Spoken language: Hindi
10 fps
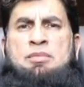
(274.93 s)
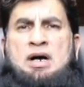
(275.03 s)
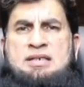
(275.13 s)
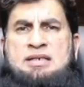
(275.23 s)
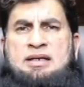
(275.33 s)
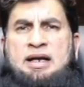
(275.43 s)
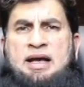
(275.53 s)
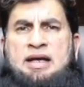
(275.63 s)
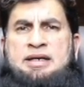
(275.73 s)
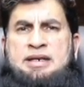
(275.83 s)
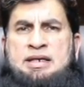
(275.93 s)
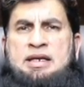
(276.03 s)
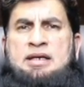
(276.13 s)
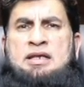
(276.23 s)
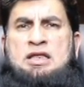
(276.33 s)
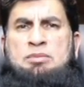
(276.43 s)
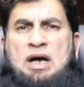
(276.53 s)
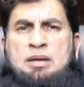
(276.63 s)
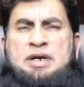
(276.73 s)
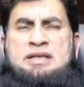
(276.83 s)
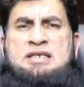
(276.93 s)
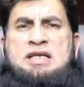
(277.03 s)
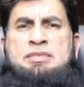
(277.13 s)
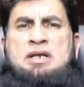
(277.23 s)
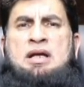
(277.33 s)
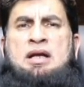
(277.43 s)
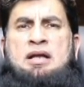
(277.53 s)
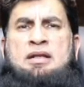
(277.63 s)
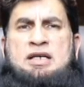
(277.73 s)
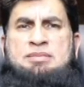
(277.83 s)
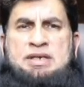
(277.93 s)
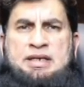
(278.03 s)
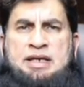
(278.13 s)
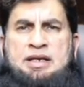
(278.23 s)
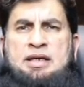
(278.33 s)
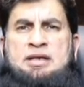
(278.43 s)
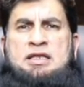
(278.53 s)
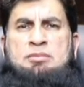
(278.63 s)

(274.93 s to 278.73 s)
मास्क लगाया है या नहीं ये तमाम बातें जेन में लाजमी रखें ये